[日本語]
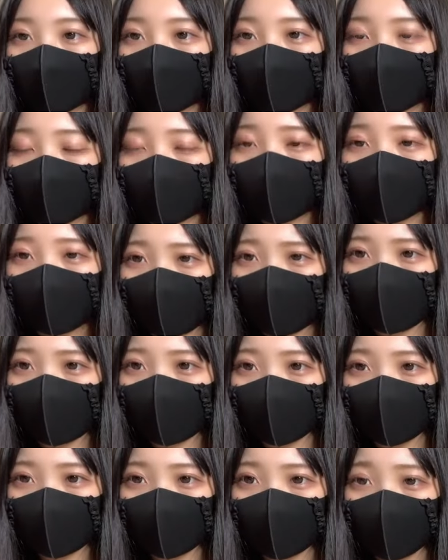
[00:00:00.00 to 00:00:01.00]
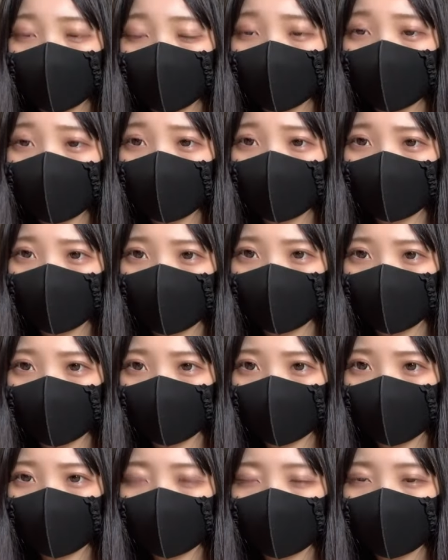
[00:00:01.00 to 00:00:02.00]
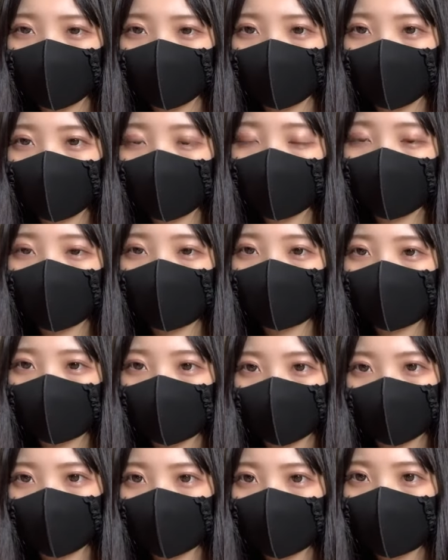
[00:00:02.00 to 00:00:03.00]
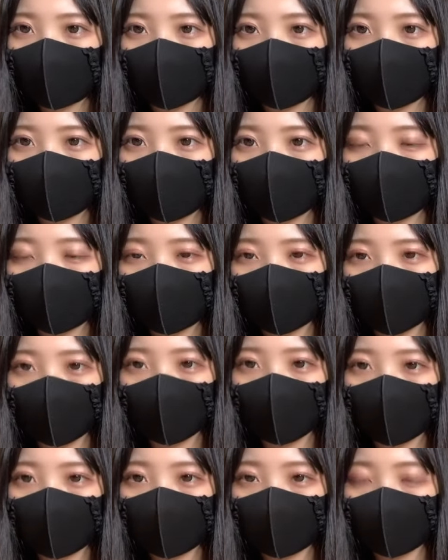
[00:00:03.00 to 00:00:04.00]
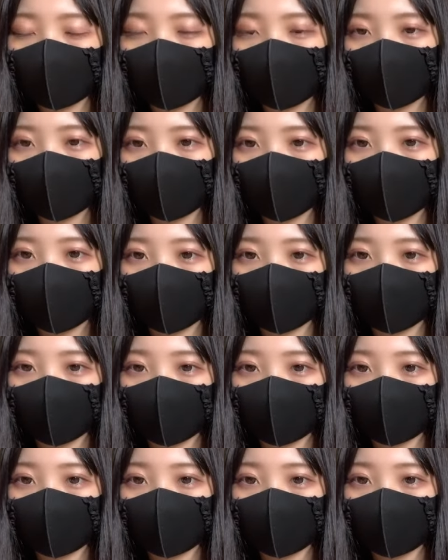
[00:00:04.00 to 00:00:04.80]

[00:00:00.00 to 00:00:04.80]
今日ほんまに暑いそう昨日も今日も明日は暑い明日も暑いんかな